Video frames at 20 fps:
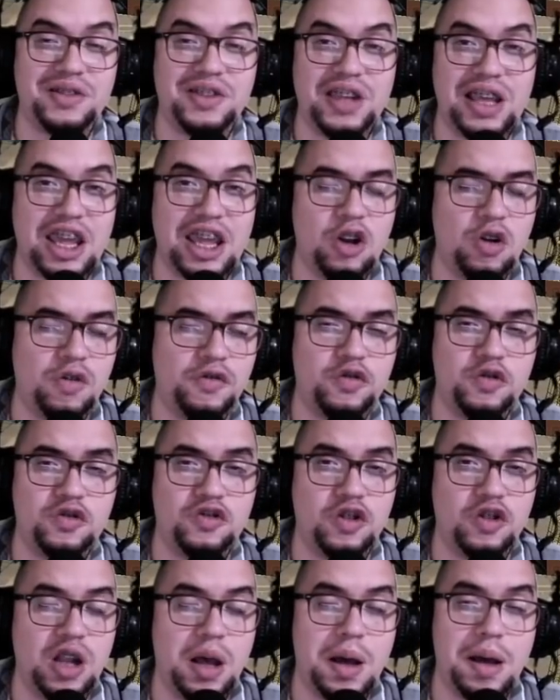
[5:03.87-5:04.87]
pensé que no
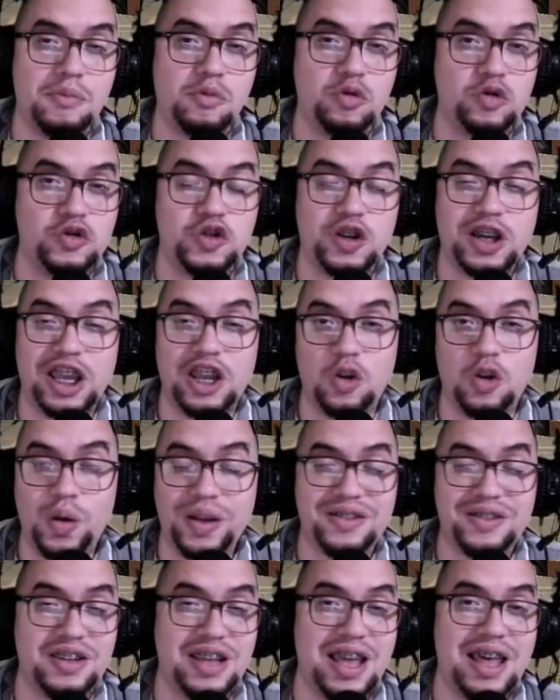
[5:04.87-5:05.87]
funcionaba mucho, que
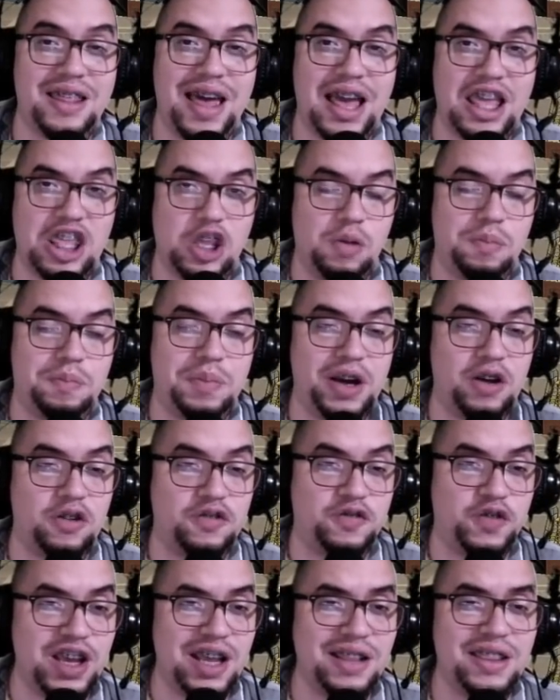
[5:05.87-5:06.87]
no hacía daño,
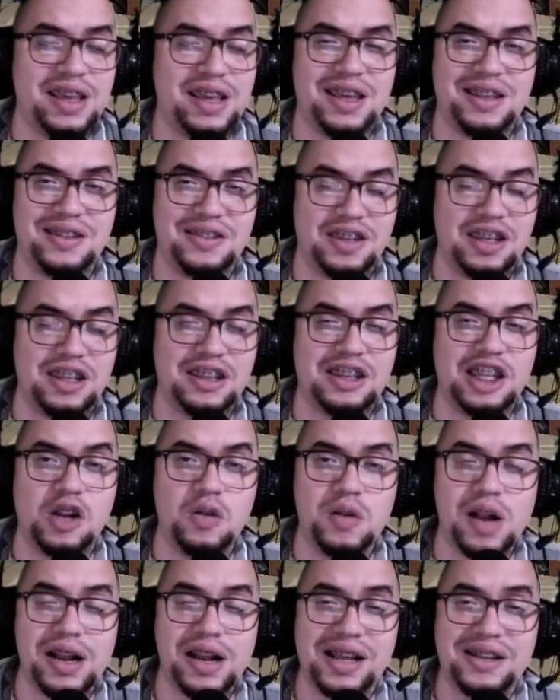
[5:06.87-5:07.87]
pero fíjate que sí,
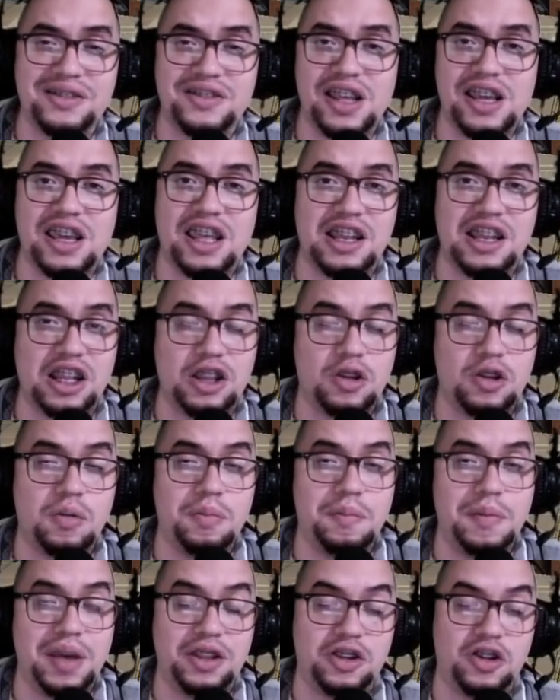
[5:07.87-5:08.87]
tiene un alcance de
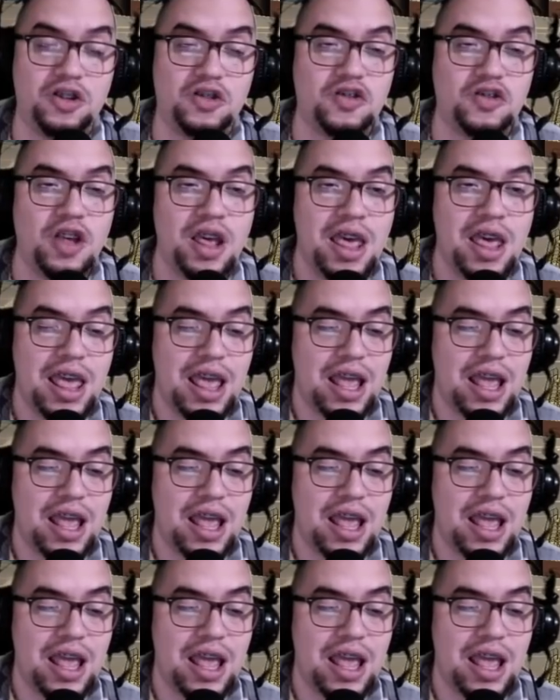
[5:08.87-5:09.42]
500 metros.